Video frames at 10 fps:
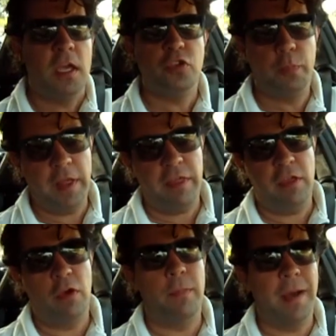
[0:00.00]
y su
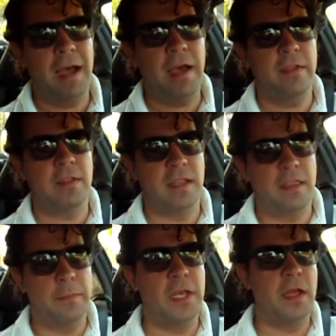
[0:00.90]
precio baja de
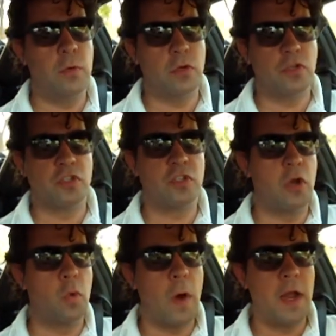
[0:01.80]
30.000 euros,
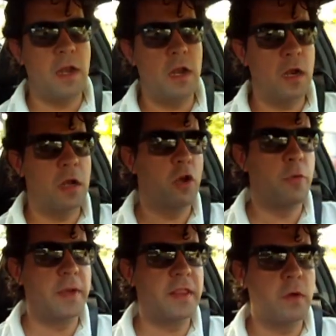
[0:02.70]
lo cual lo
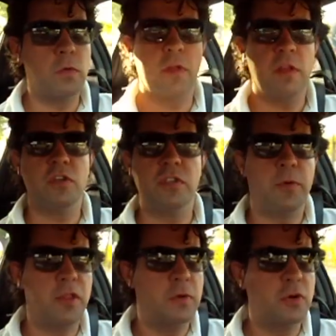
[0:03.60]
convierte en uno de los
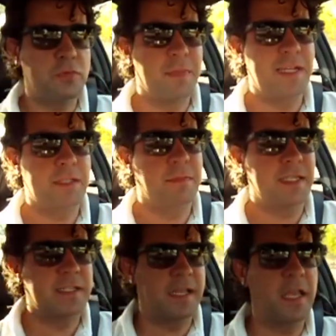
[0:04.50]
deportivos más,
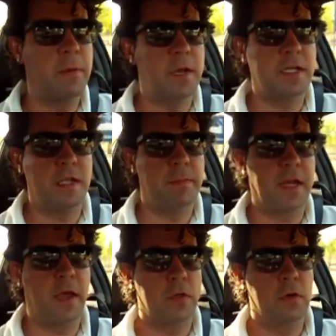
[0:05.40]
más asequibles del
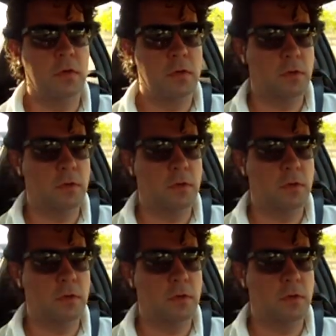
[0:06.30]
mercado.